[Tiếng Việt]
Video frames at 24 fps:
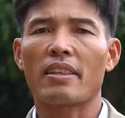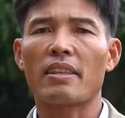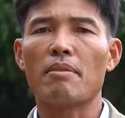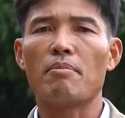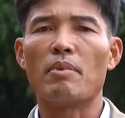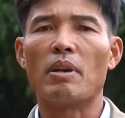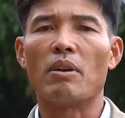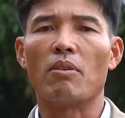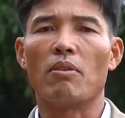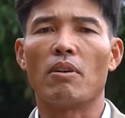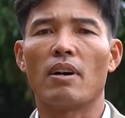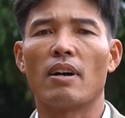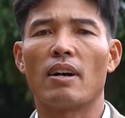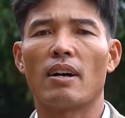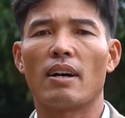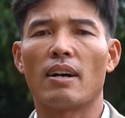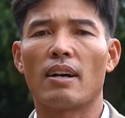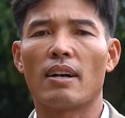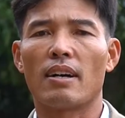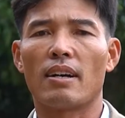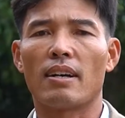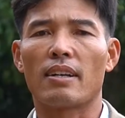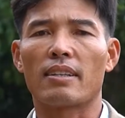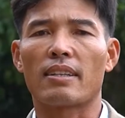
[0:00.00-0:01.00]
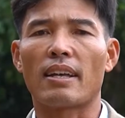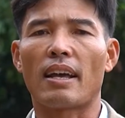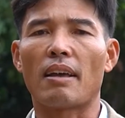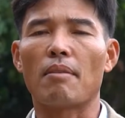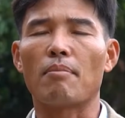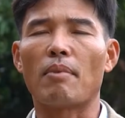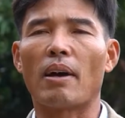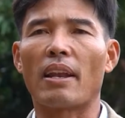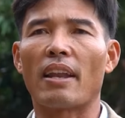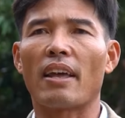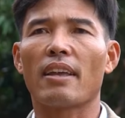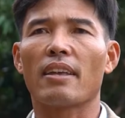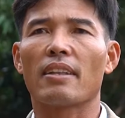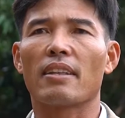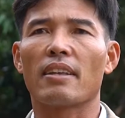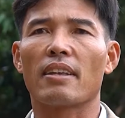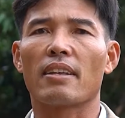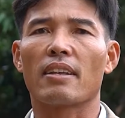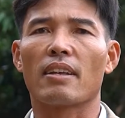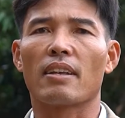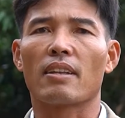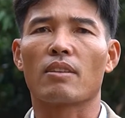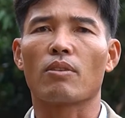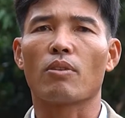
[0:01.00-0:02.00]
tìm hiểu ờ, tại bản này
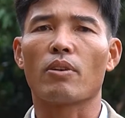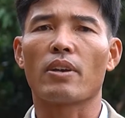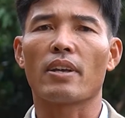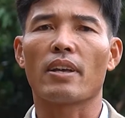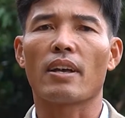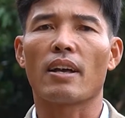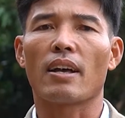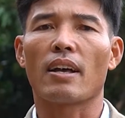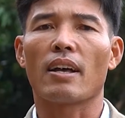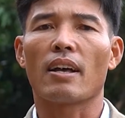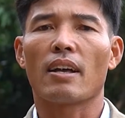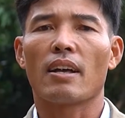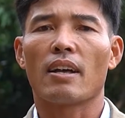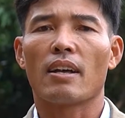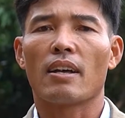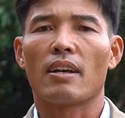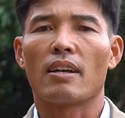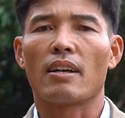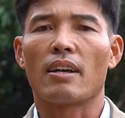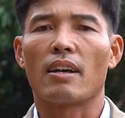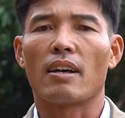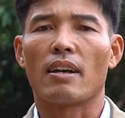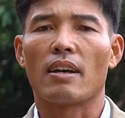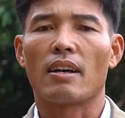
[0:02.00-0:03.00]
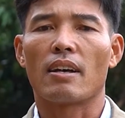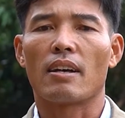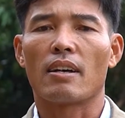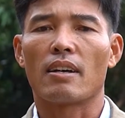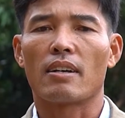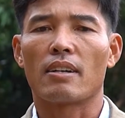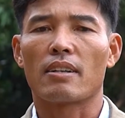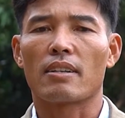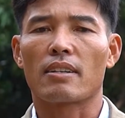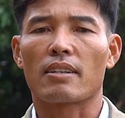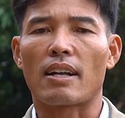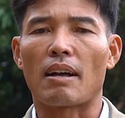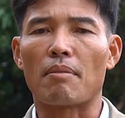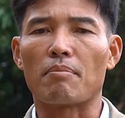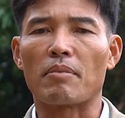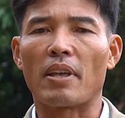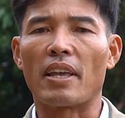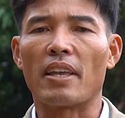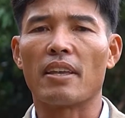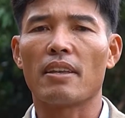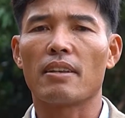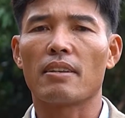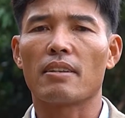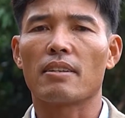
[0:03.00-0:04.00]
thì tôi uh, cảm
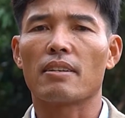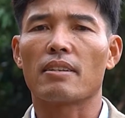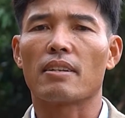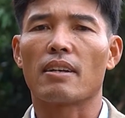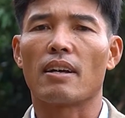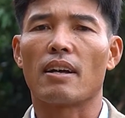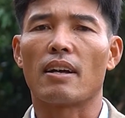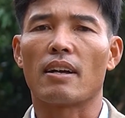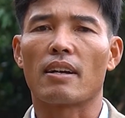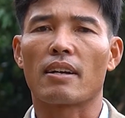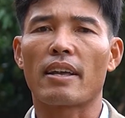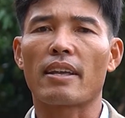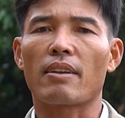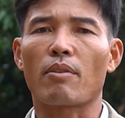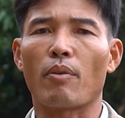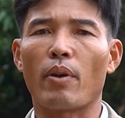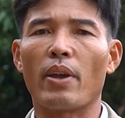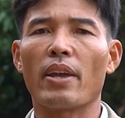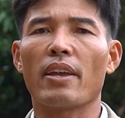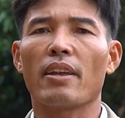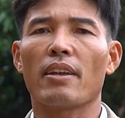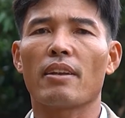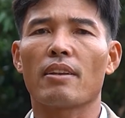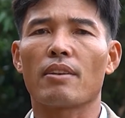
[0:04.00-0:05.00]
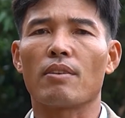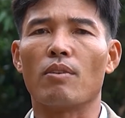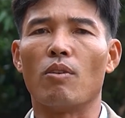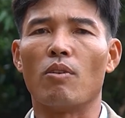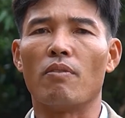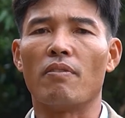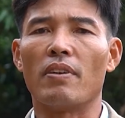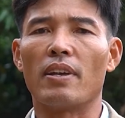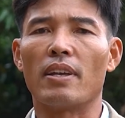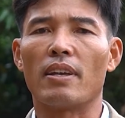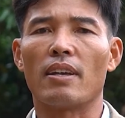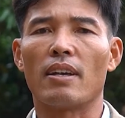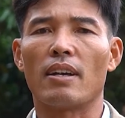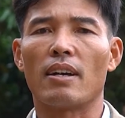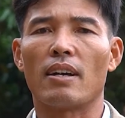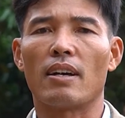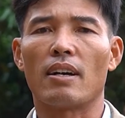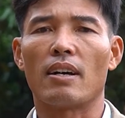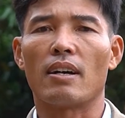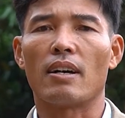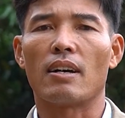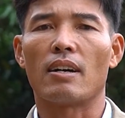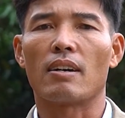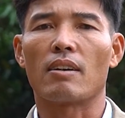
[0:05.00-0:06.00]
thấy uh, cây quế đối với
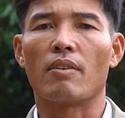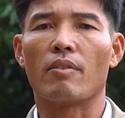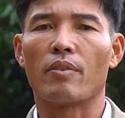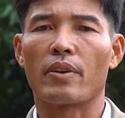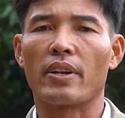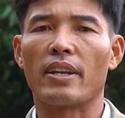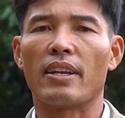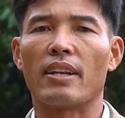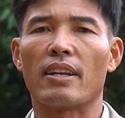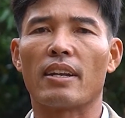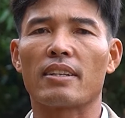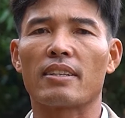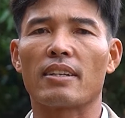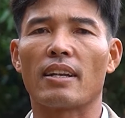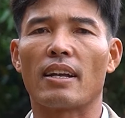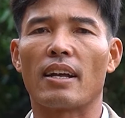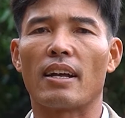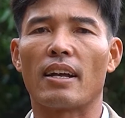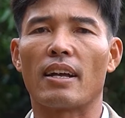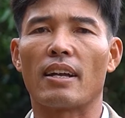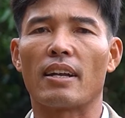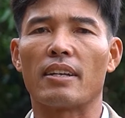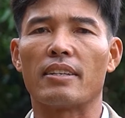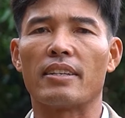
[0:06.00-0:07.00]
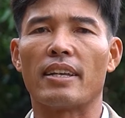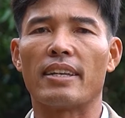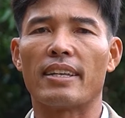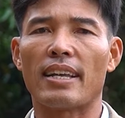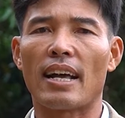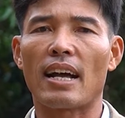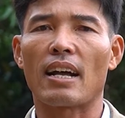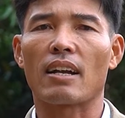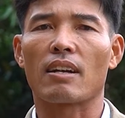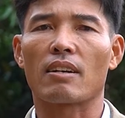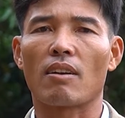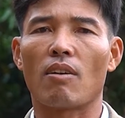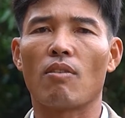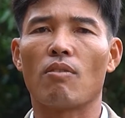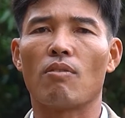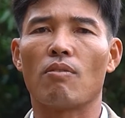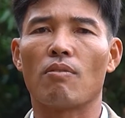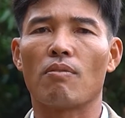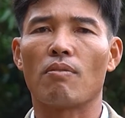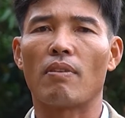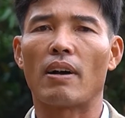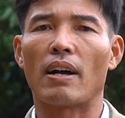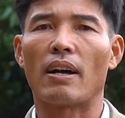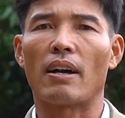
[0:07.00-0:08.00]
uh, công ty rất uh, dễ dàng trồng
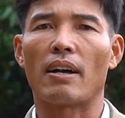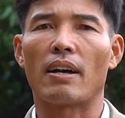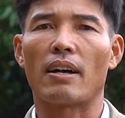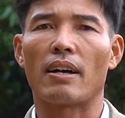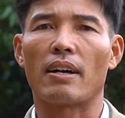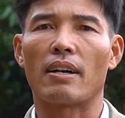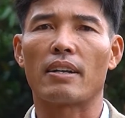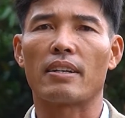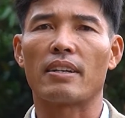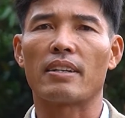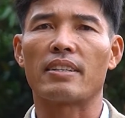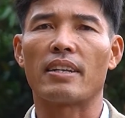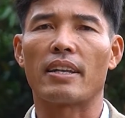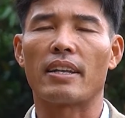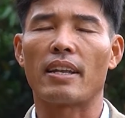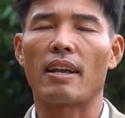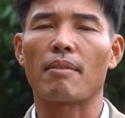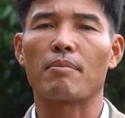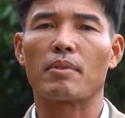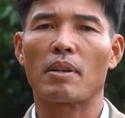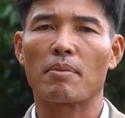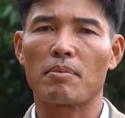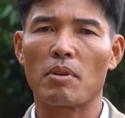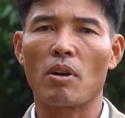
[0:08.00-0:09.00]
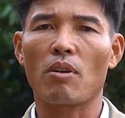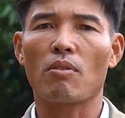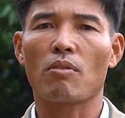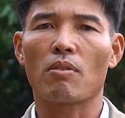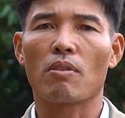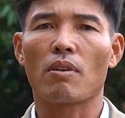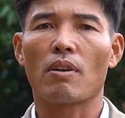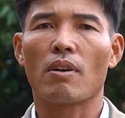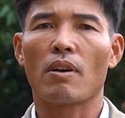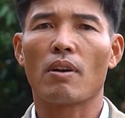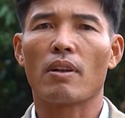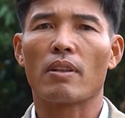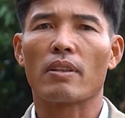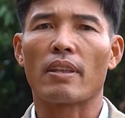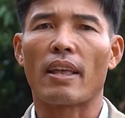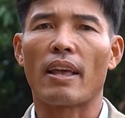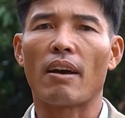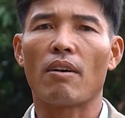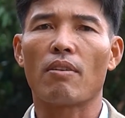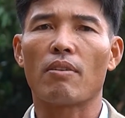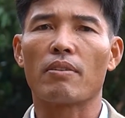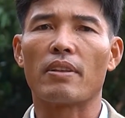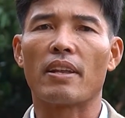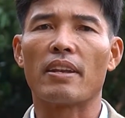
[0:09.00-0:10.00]
và rất dễ dàng chăm sóc
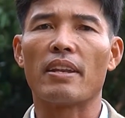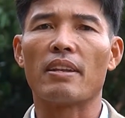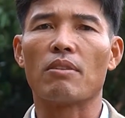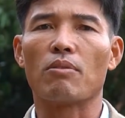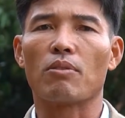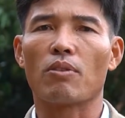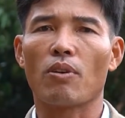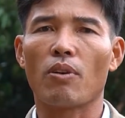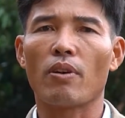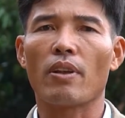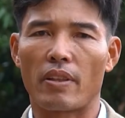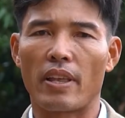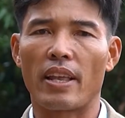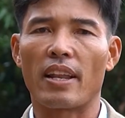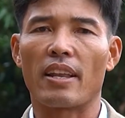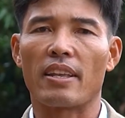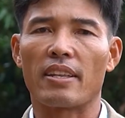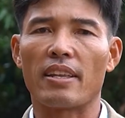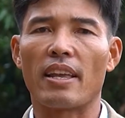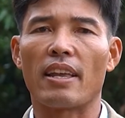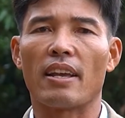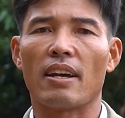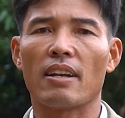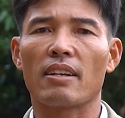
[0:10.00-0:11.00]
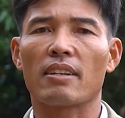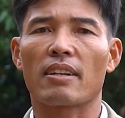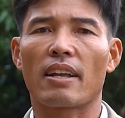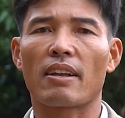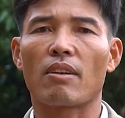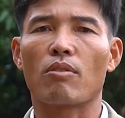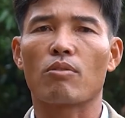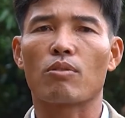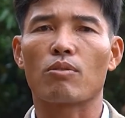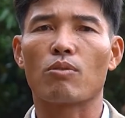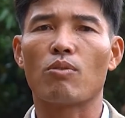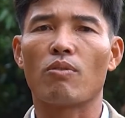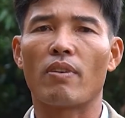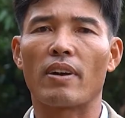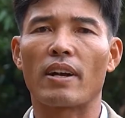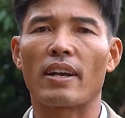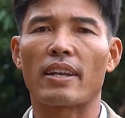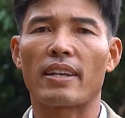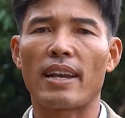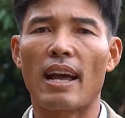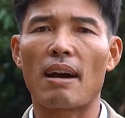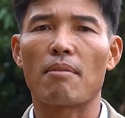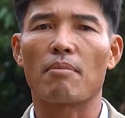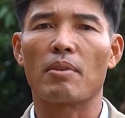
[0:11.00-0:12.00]
theo nhận định của tôi có thể là dễ hơn cây cao su và
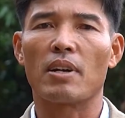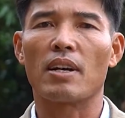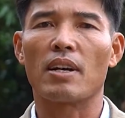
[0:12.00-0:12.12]
cây tràm